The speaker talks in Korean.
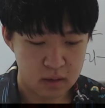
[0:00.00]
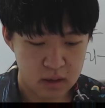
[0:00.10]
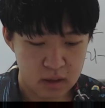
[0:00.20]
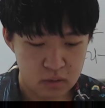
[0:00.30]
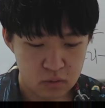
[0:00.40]

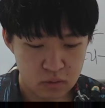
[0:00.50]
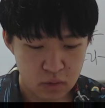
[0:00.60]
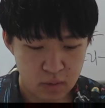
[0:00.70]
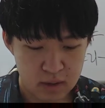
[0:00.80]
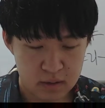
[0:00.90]

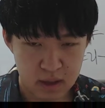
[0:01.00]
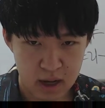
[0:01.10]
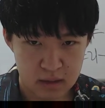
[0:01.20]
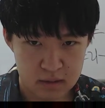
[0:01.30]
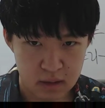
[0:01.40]
힌두교와는
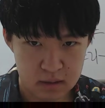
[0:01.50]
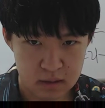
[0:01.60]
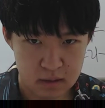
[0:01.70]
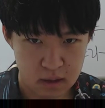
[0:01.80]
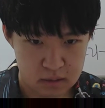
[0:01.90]
다른
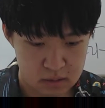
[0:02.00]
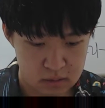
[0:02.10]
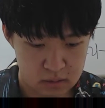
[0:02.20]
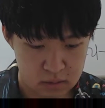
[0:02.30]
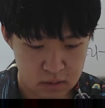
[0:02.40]
사상을 가진
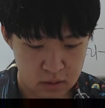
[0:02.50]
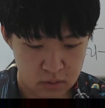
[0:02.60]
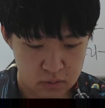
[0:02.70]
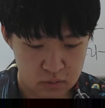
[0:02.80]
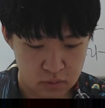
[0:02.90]
그런
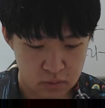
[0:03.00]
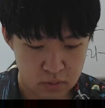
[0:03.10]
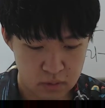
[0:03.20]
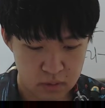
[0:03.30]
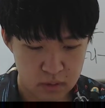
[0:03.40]
새로운
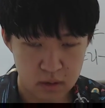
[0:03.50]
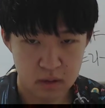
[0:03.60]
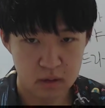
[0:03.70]
종교를